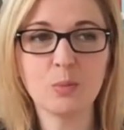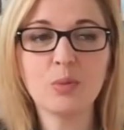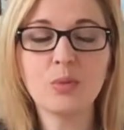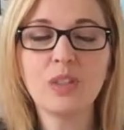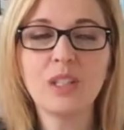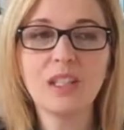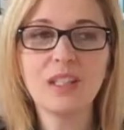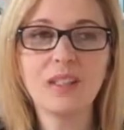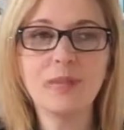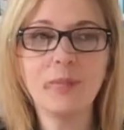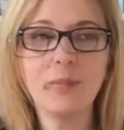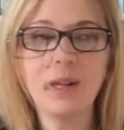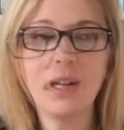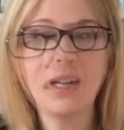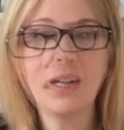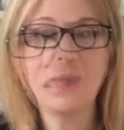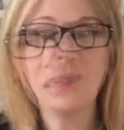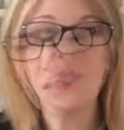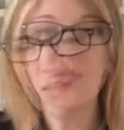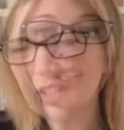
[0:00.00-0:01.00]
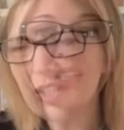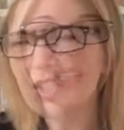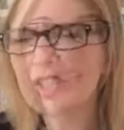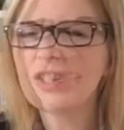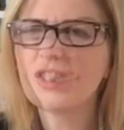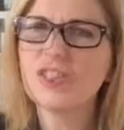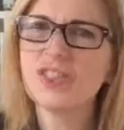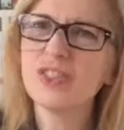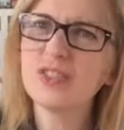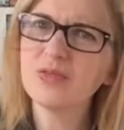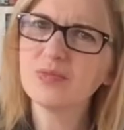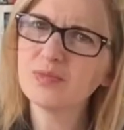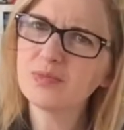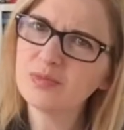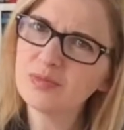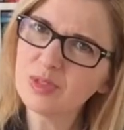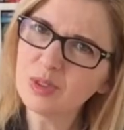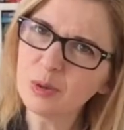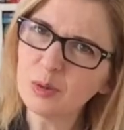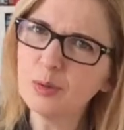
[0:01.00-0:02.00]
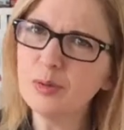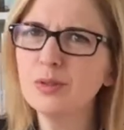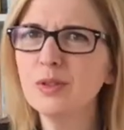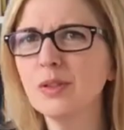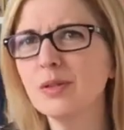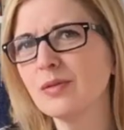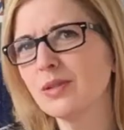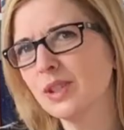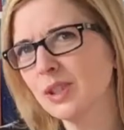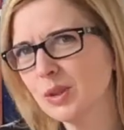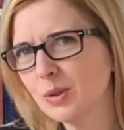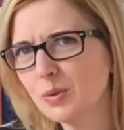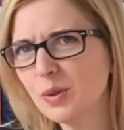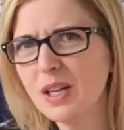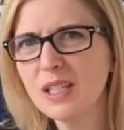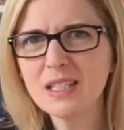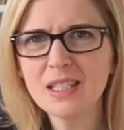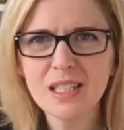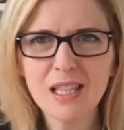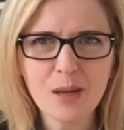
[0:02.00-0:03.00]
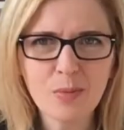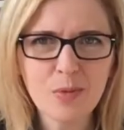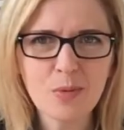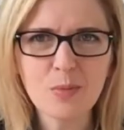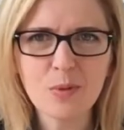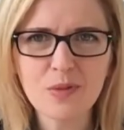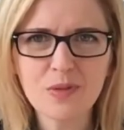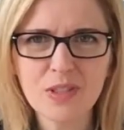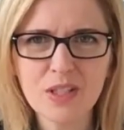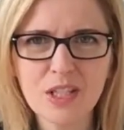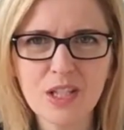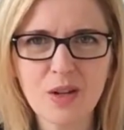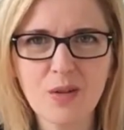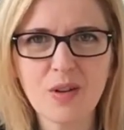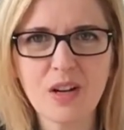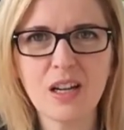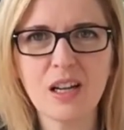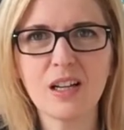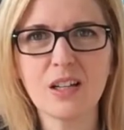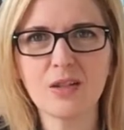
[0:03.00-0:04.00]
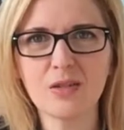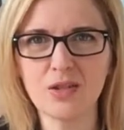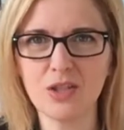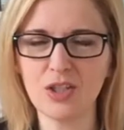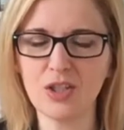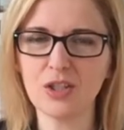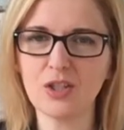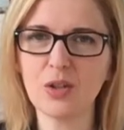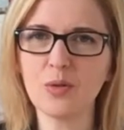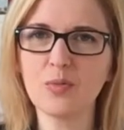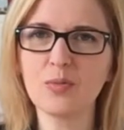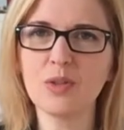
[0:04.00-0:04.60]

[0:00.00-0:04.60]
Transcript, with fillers: Bulek ma dosyć trudną sytuację, ja bym powiedziała, rodzinną.